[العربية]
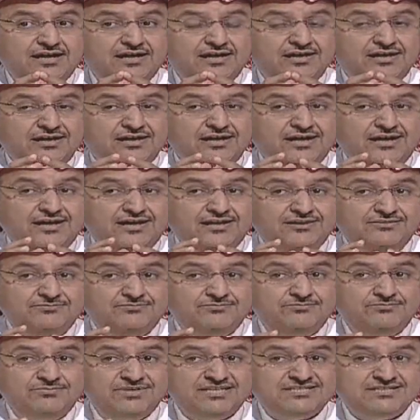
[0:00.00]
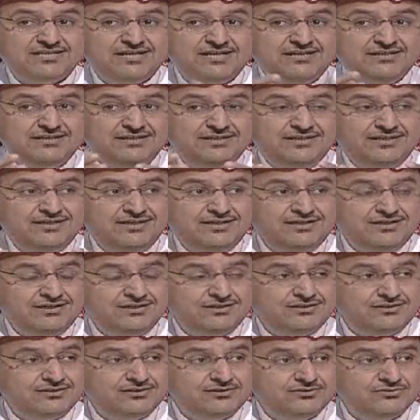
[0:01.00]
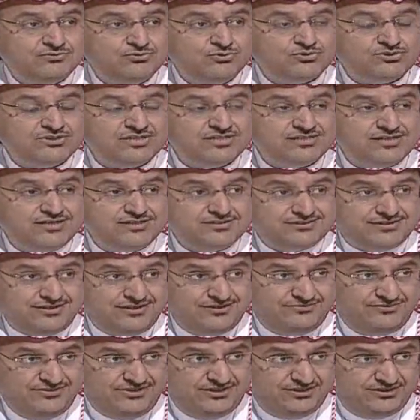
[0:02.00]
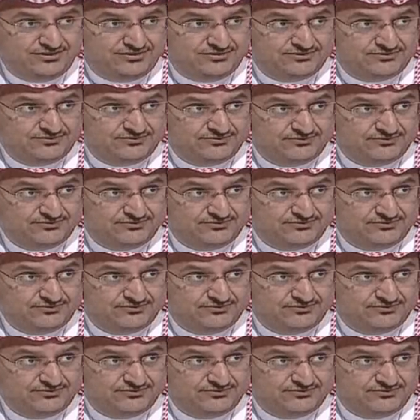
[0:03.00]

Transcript: غالب ما استند اليه قصاصات صحفيه